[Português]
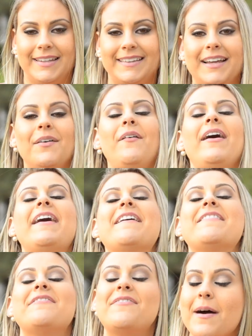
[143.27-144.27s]
Então,
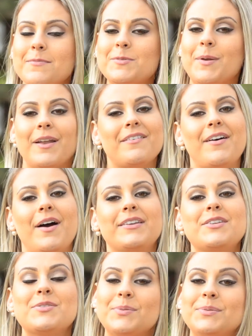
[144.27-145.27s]
Vamos para Nova
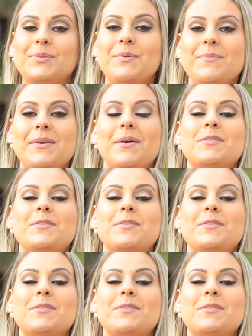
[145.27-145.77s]
York junto comigo.